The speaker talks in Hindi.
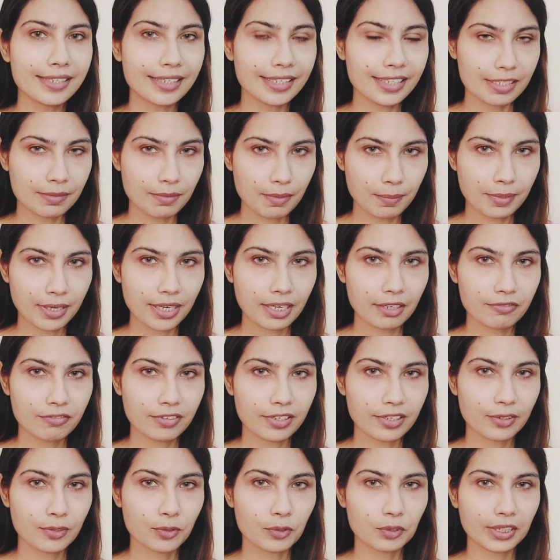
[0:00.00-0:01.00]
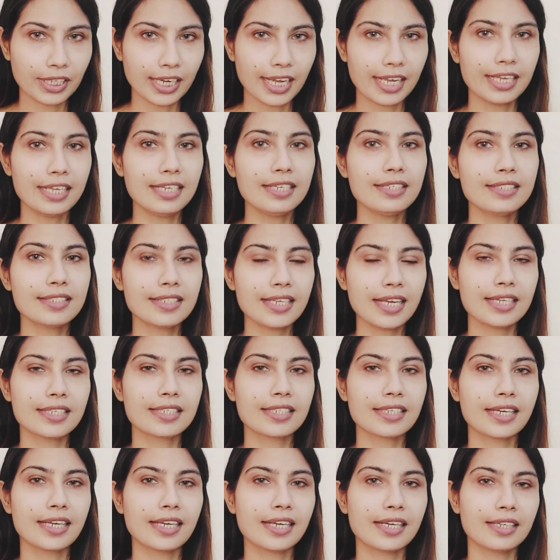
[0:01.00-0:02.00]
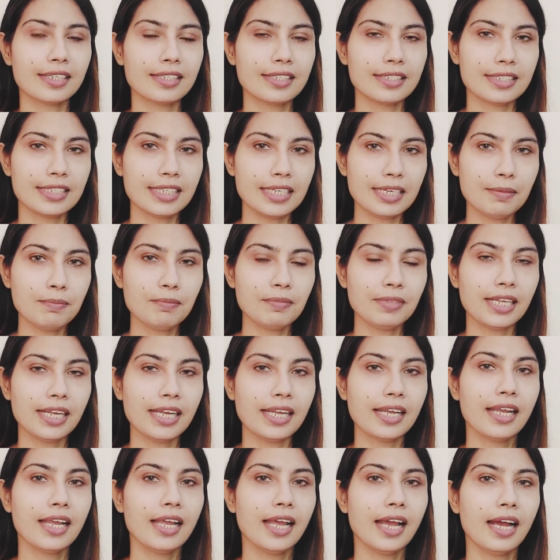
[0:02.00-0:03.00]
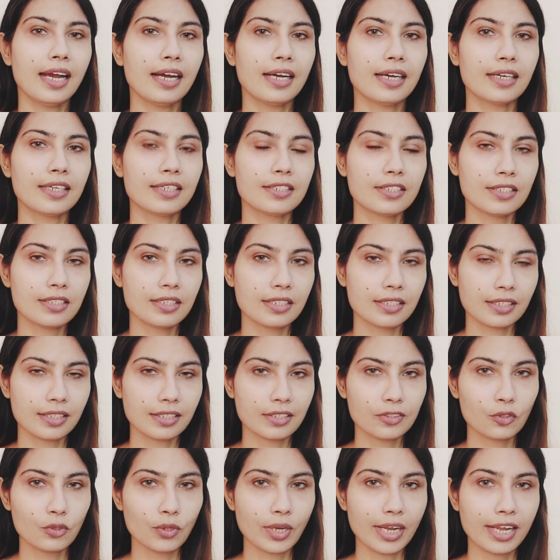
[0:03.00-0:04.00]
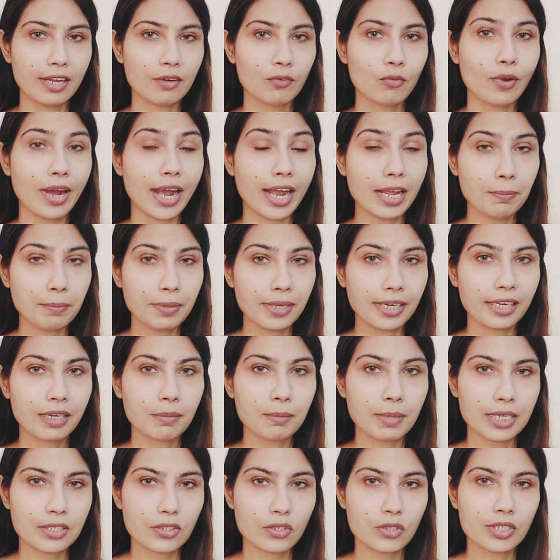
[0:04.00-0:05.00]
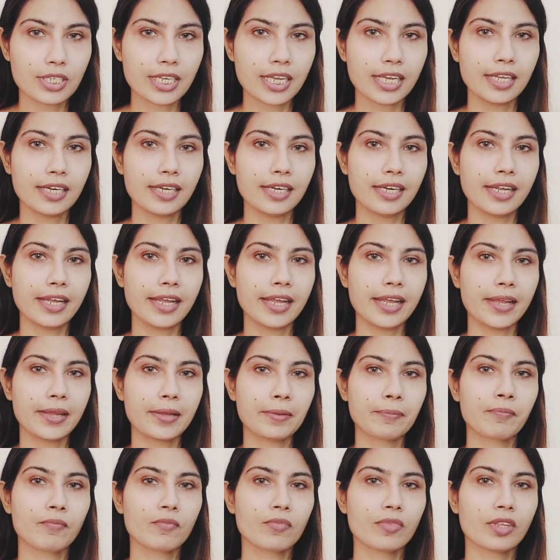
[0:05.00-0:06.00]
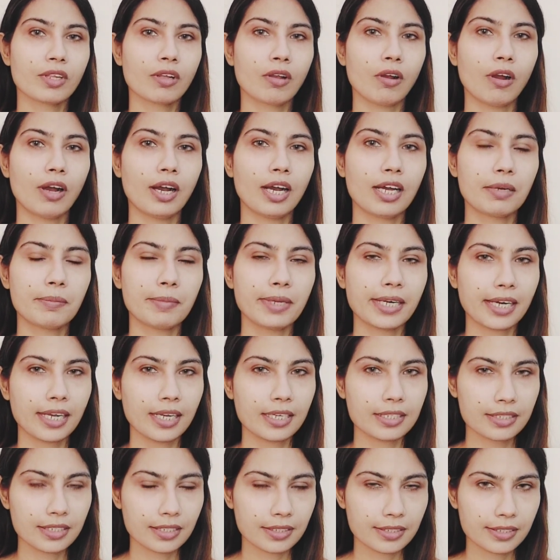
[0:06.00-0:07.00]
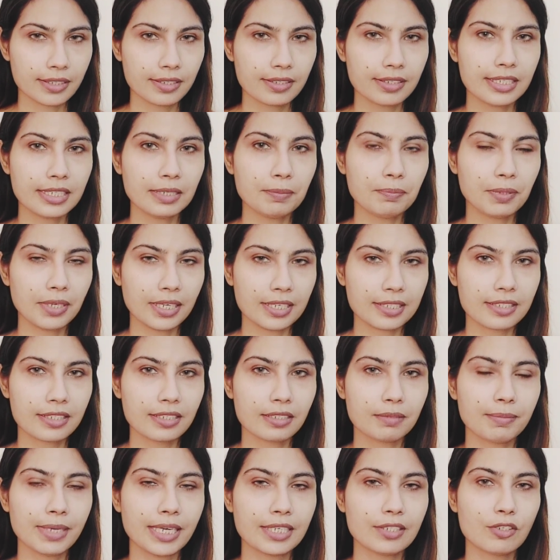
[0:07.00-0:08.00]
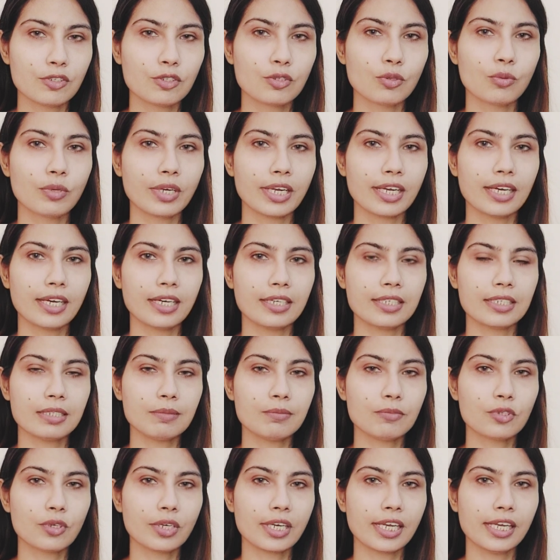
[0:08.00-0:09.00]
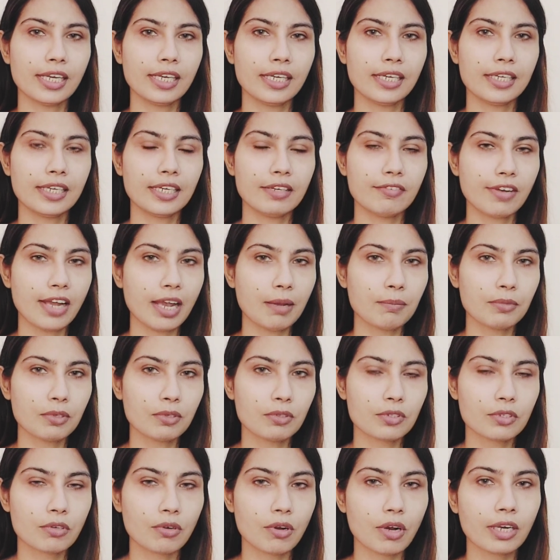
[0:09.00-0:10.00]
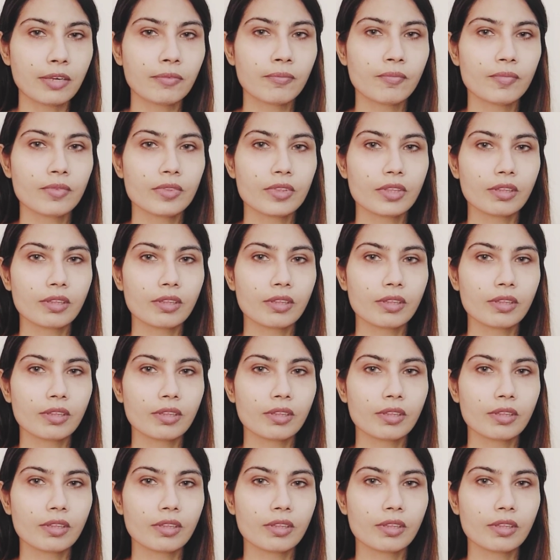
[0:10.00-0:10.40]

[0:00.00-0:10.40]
क्रिकेट में बड़ा फ़र्क होता है ही सेड कि हर टीम ने जो है वो आईपीएल के मैचेस खेलने हैं और मेरे ख्याल से थर्टी प्लस मैचेस होंगे हर टीम जो खेलेगी फैम ट्रॉन्ग रॉन्ग